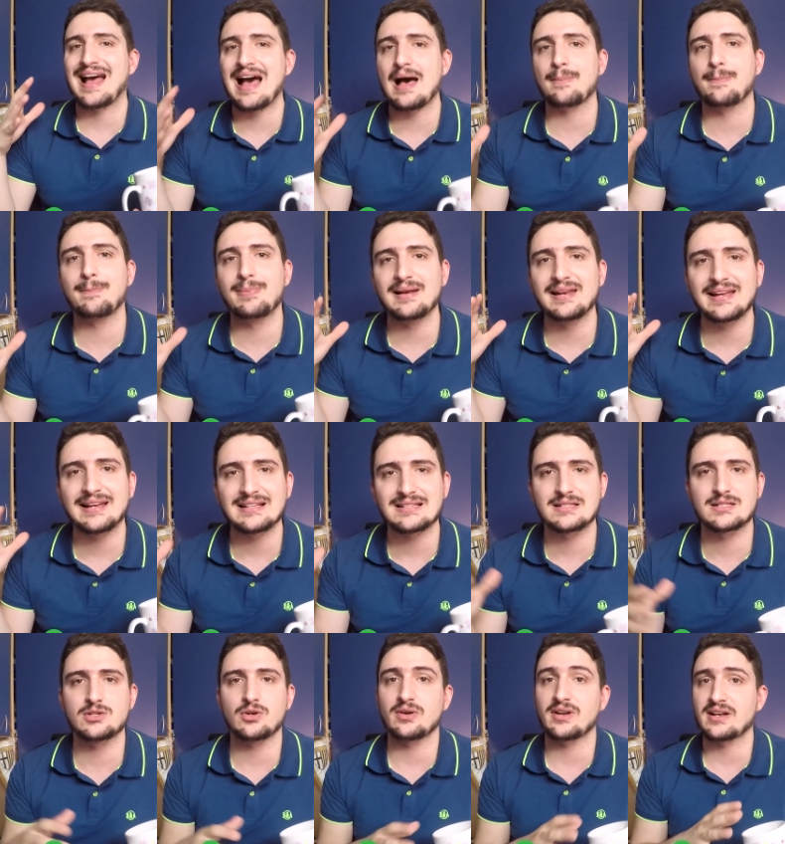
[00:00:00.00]

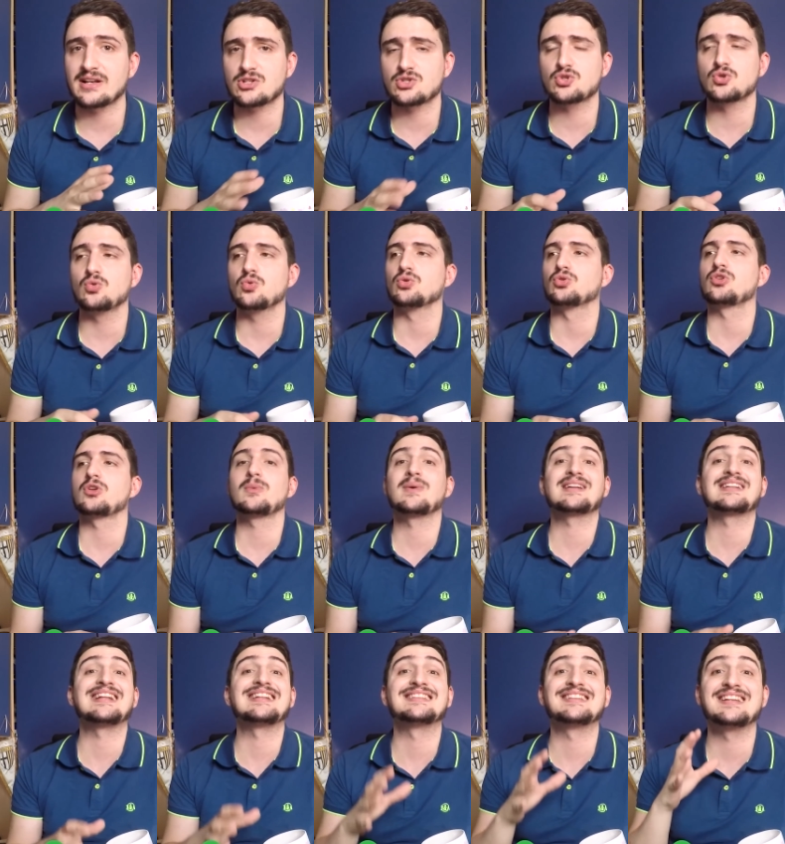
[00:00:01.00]
applicazione in assoluto
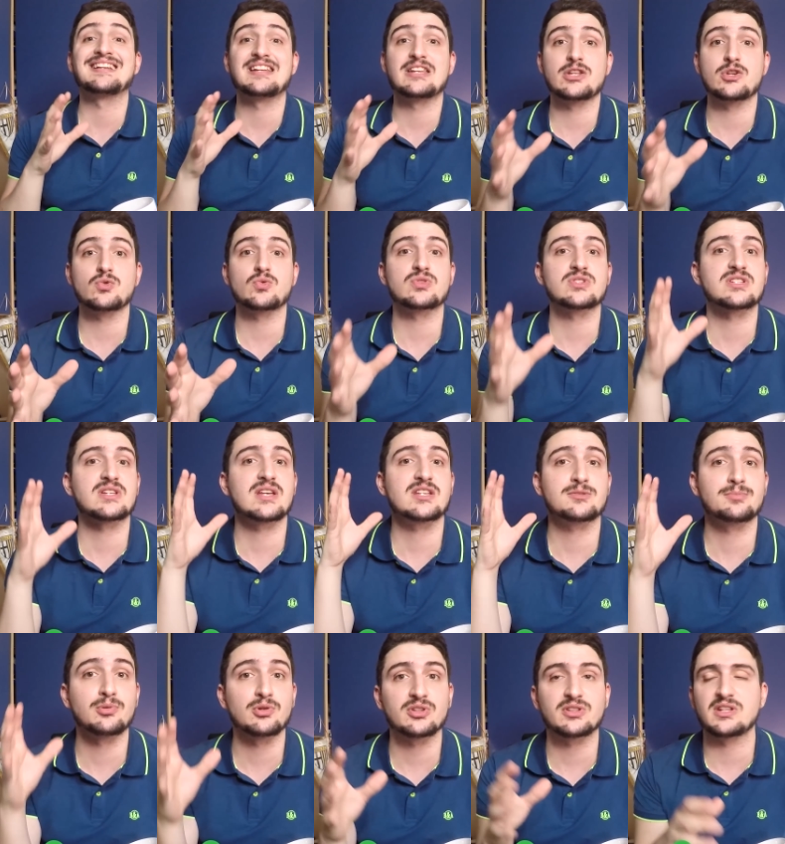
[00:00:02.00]
riguardante le news
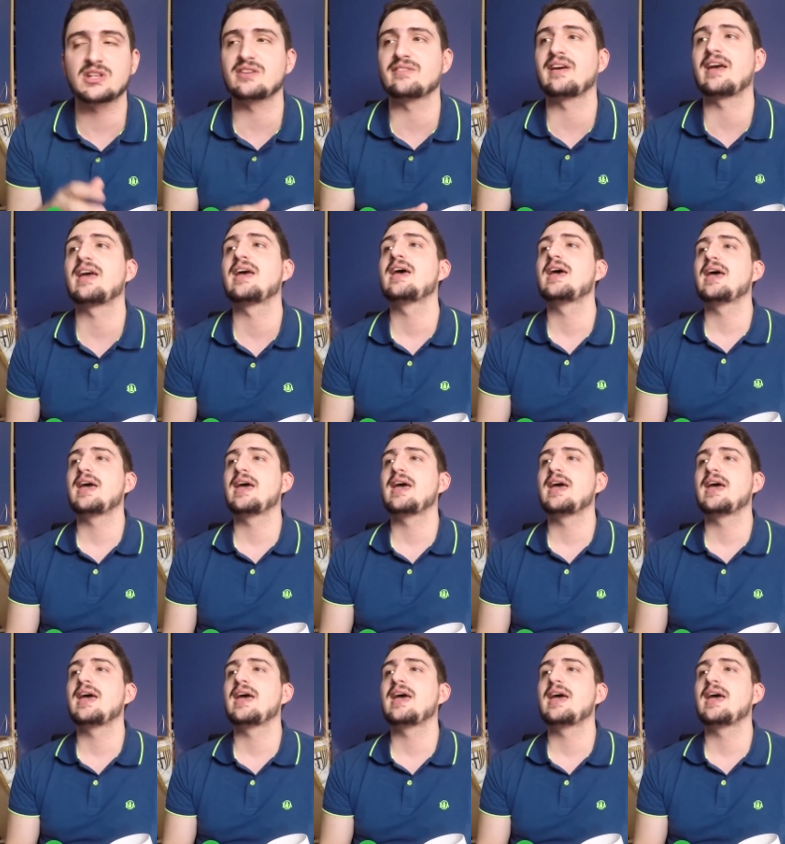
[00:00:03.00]
sportive